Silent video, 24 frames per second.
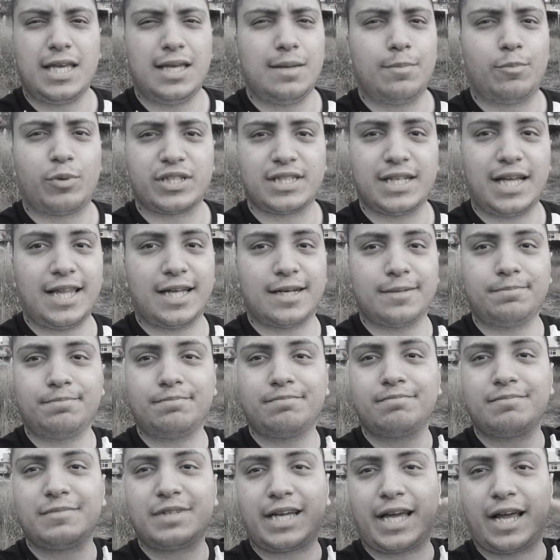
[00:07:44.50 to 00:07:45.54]
Y pues nada,
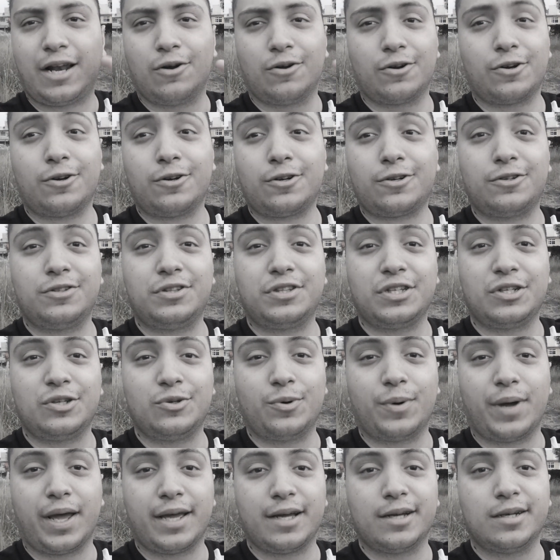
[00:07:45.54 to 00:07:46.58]
que el horror
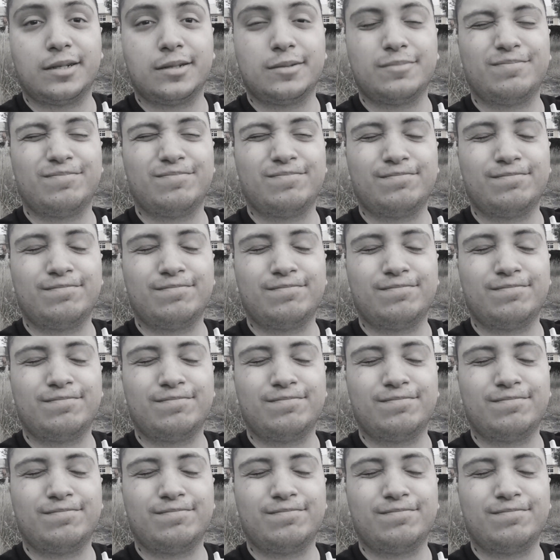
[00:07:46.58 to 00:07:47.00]
continúe.